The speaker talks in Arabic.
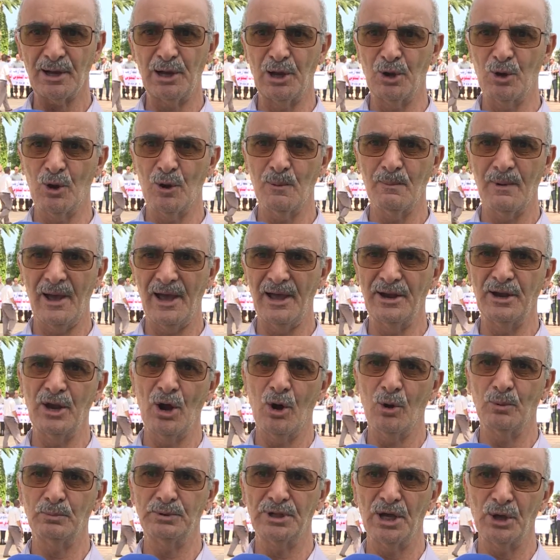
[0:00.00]
لهم
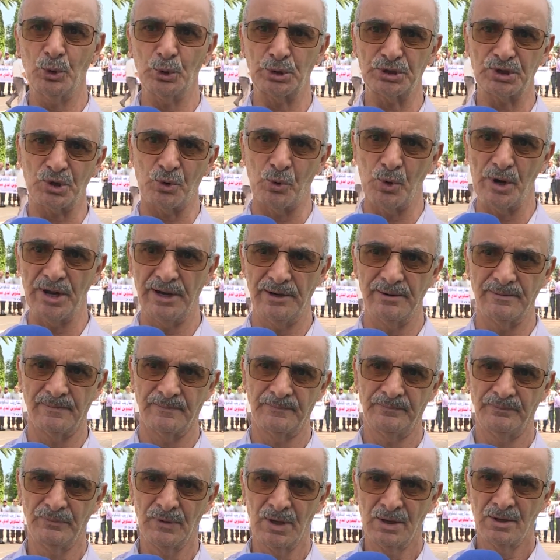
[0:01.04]
انهم داروا تكوين
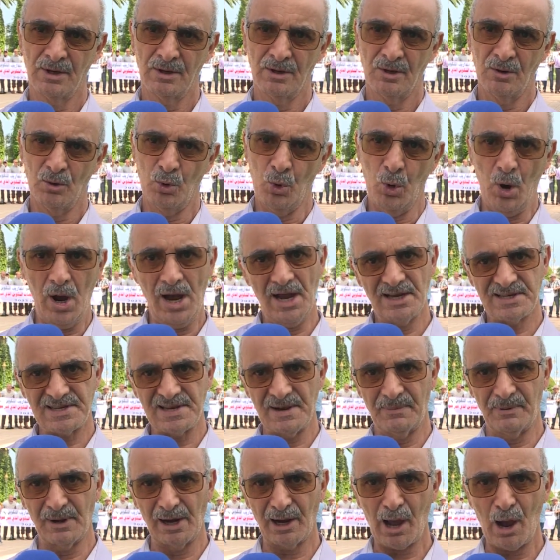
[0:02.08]

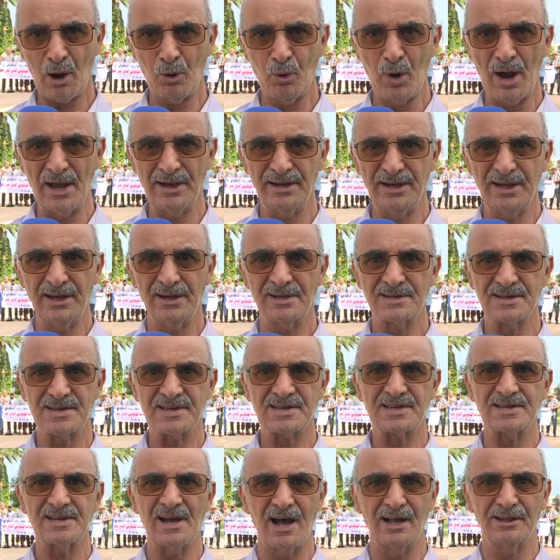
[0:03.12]
وحسب القوانين
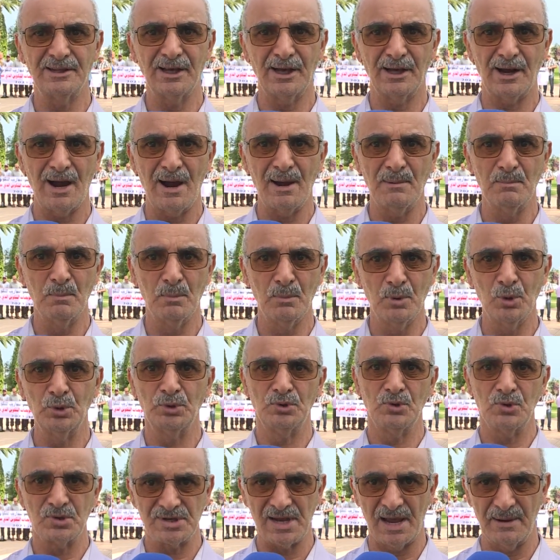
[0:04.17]
الصادره
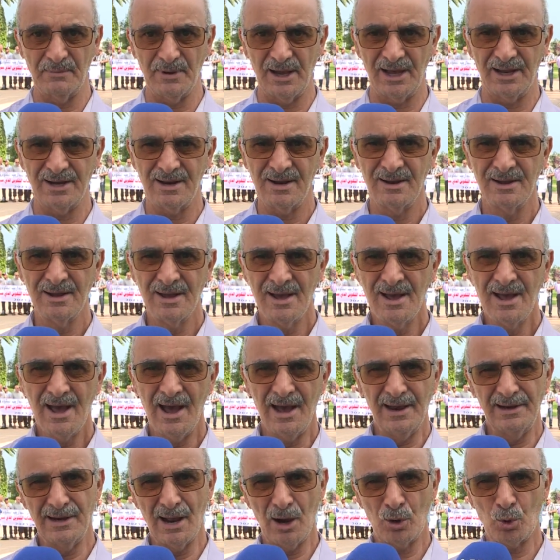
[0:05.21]
منذ زمان
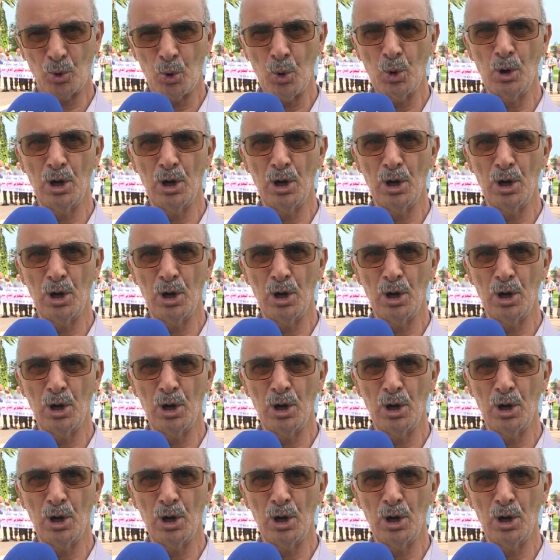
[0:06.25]
ان كل